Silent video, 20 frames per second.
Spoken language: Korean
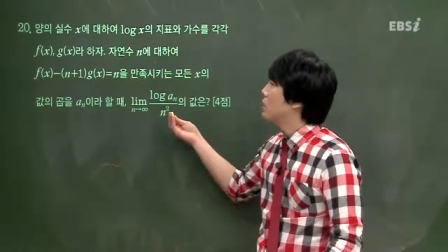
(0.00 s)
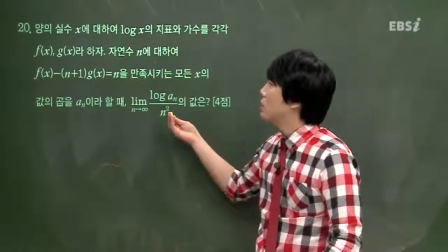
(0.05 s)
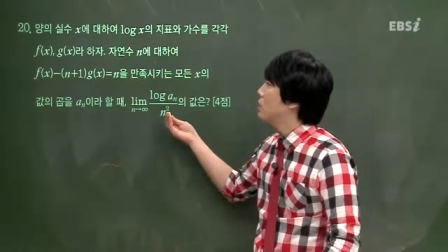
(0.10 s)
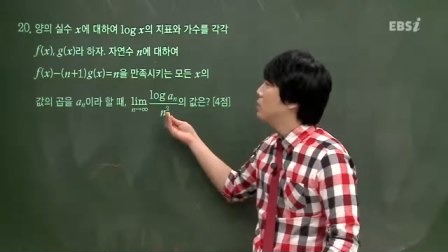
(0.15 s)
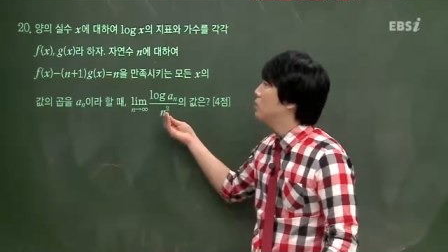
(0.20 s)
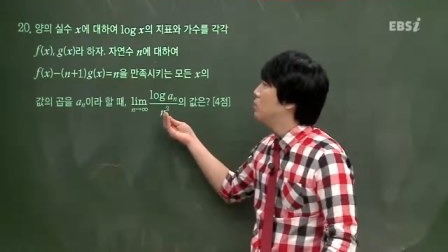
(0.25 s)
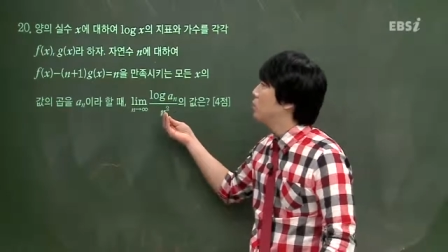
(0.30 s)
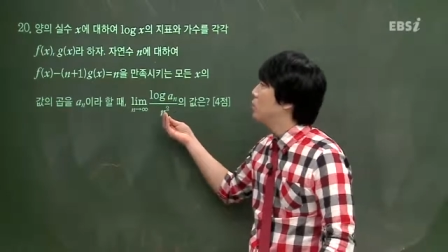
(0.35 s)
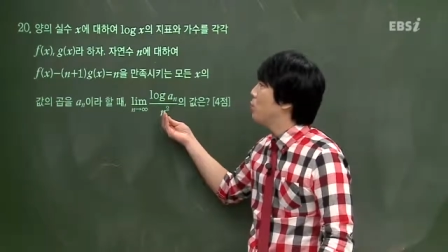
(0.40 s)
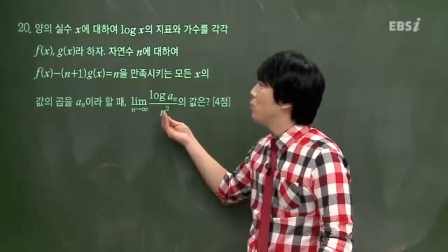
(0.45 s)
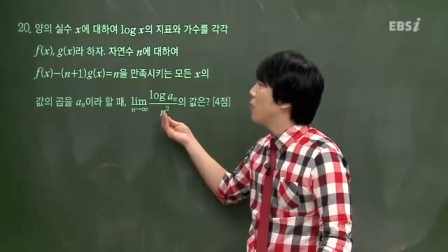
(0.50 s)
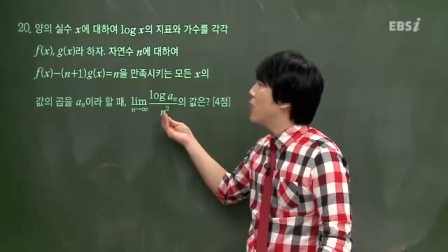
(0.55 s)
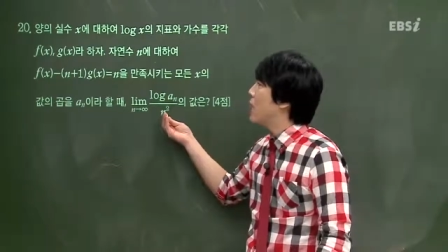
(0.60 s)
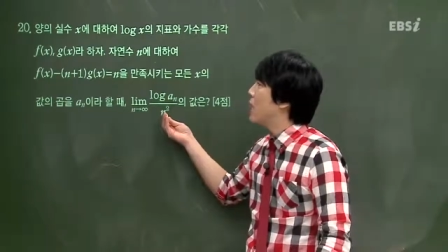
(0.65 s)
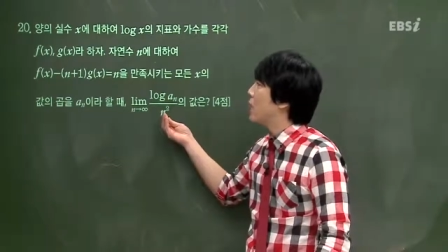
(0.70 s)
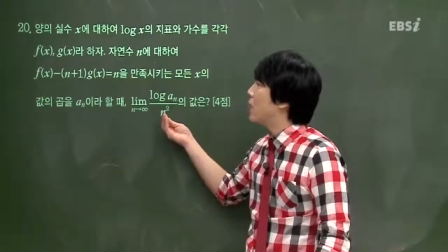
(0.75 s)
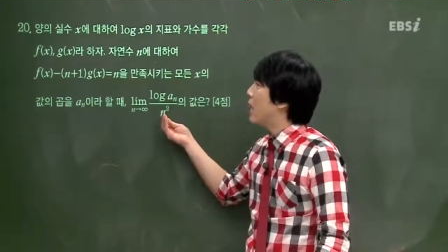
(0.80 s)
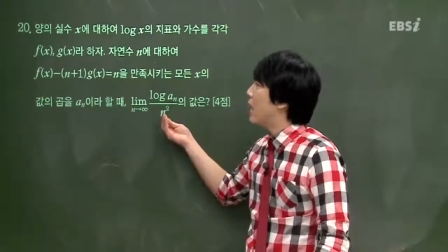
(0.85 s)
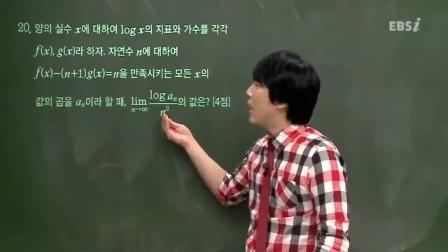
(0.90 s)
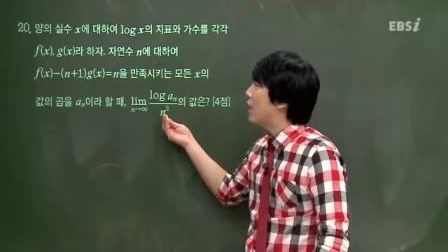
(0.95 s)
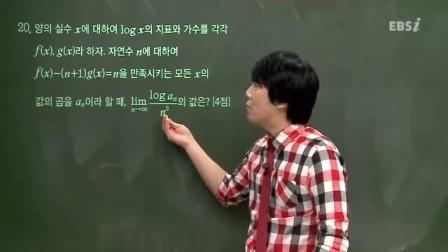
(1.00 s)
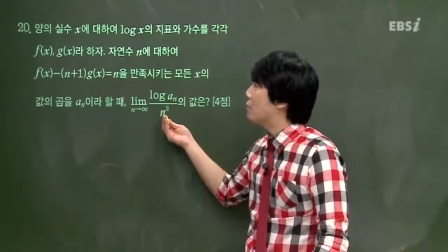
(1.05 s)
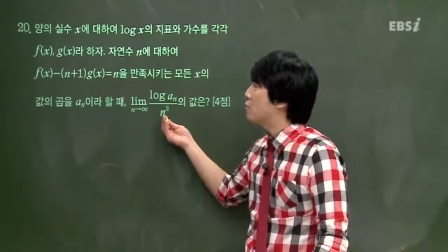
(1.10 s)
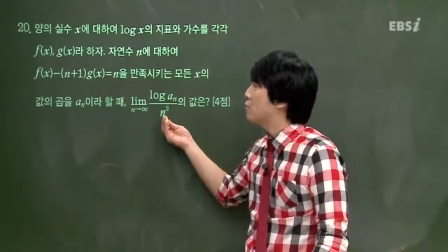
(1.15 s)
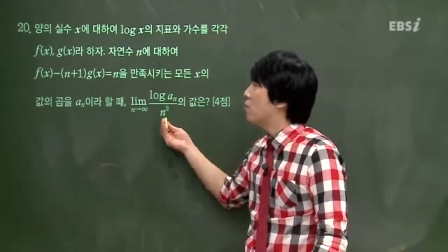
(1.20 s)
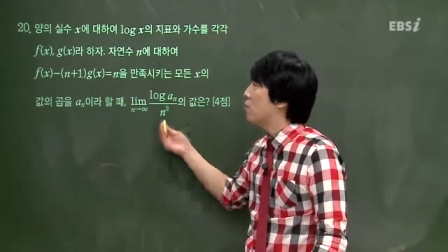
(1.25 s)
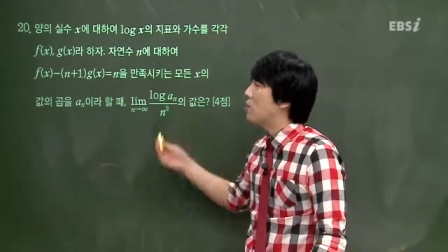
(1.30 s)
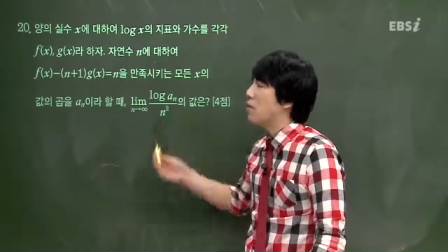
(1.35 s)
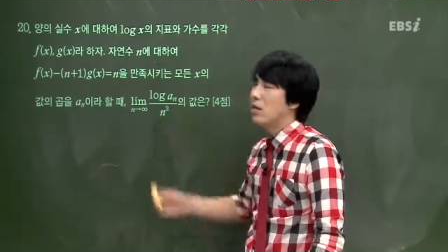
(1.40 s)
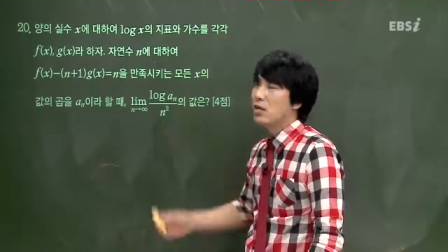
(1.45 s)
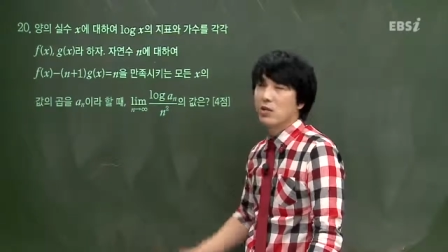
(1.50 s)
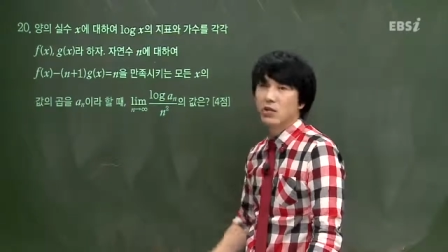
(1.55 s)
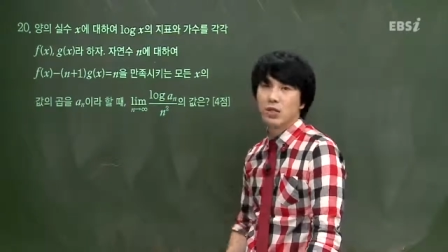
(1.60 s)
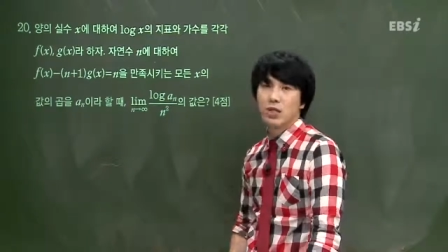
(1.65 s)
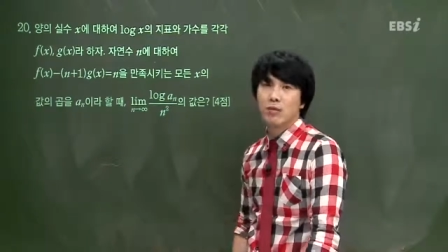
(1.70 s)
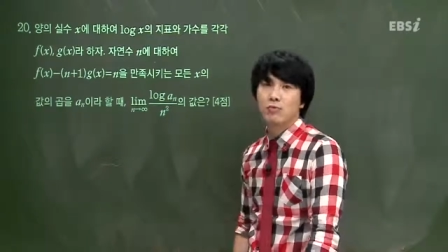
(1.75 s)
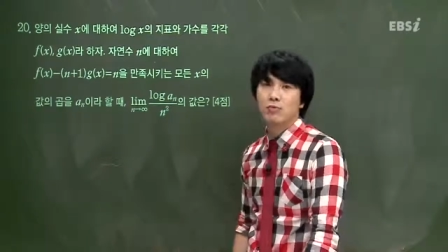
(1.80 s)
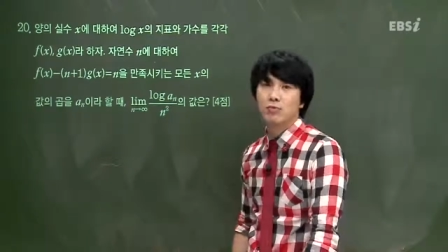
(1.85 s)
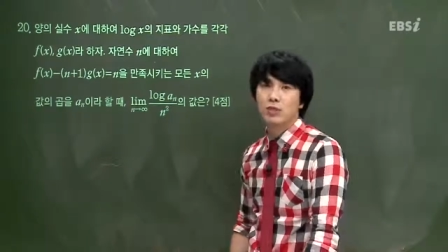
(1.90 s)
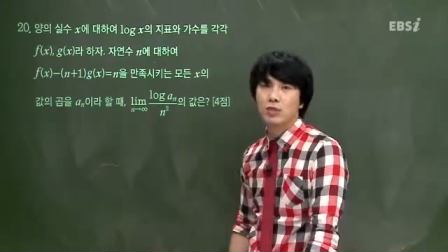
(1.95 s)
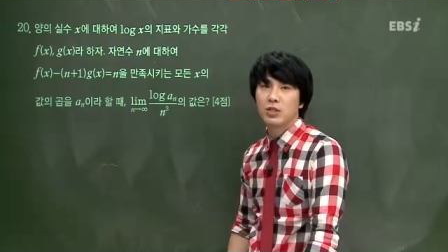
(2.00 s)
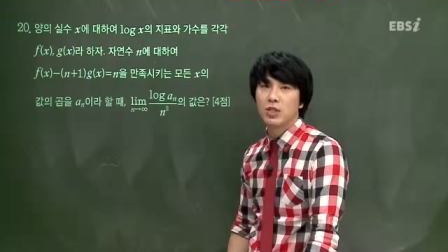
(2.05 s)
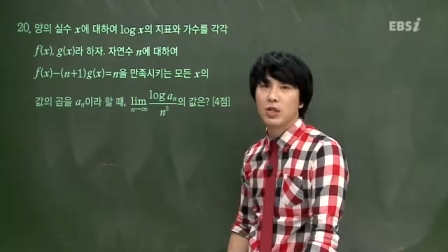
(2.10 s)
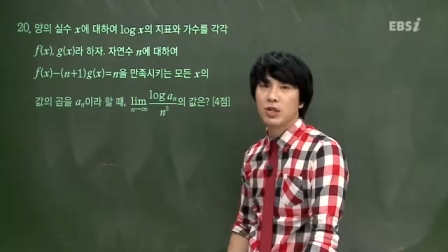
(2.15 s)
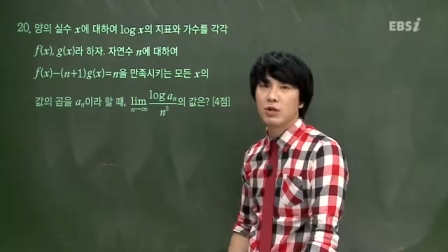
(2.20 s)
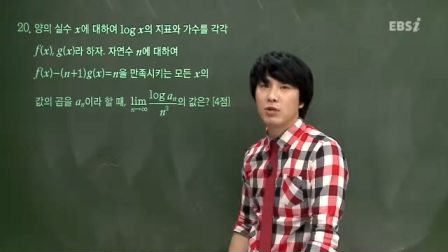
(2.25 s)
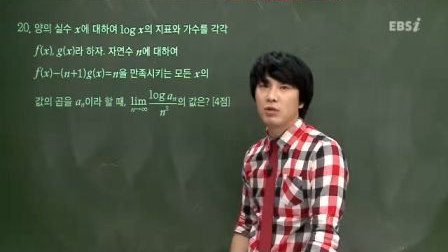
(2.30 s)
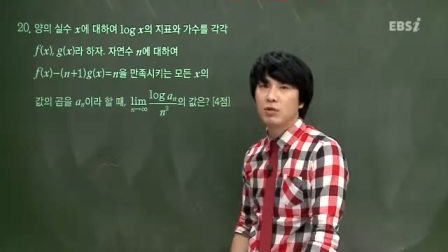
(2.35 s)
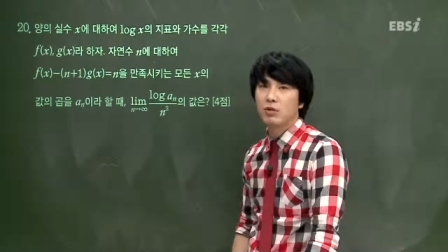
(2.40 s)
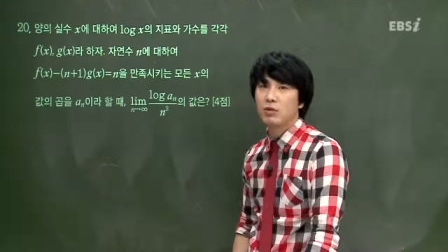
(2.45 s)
지표와 가수에 관련된 문제예요.